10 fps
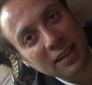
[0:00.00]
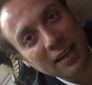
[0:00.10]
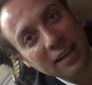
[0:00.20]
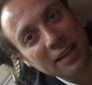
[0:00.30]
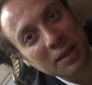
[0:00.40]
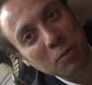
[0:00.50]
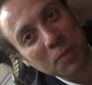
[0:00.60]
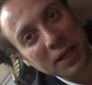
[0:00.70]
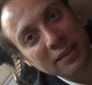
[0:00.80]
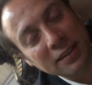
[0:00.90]
اللي
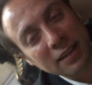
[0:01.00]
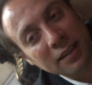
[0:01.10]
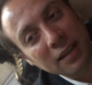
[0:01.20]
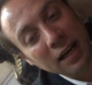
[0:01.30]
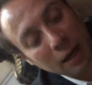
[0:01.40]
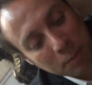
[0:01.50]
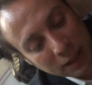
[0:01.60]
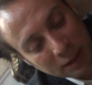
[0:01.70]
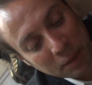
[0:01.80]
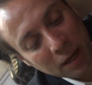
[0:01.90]
ممكن تتغنى
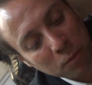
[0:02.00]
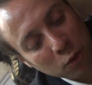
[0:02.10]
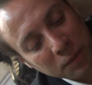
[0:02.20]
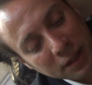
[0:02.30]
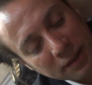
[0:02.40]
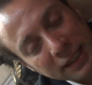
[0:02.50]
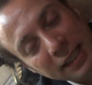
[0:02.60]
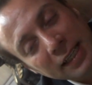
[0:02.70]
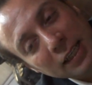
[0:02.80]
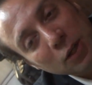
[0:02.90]
عملتها بألبومي
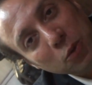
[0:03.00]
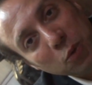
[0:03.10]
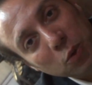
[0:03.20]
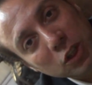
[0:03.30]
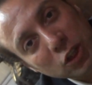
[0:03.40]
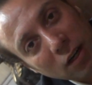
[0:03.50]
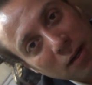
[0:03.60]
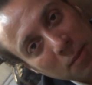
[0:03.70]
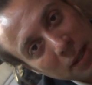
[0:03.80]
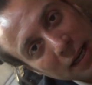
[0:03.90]
وإن شاء
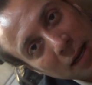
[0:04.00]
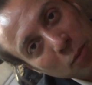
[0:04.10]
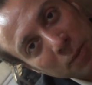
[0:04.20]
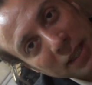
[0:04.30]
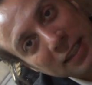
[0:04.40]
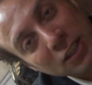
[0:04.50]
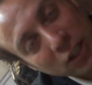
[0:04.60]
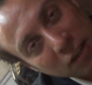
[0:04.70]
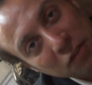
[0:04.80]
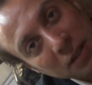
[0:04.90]
الله بالألبومات
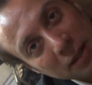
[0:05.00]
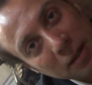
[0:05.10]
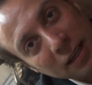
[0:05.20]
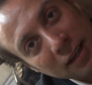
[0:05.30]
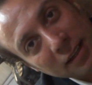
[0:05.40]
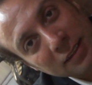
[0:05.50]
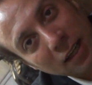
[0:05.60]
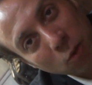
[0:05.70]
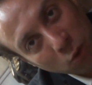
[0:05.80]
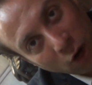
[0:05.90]
الجاي في
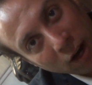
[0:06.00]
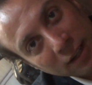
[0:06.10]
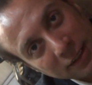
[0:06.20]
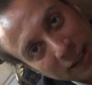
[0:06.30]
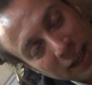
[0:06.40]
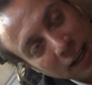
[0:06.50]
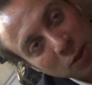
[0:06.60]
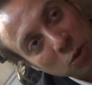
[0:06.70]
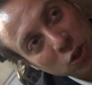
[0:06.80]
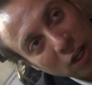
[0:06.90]
تنوع أكتر يعني
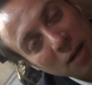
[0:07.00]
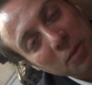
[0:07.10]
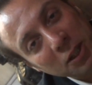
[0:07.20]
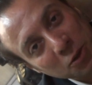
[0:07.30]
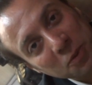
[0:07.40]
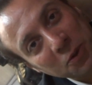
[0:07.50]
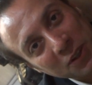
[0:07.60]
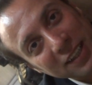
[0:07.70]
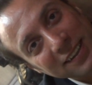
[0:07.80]
وإن شاء الله بيعجبكم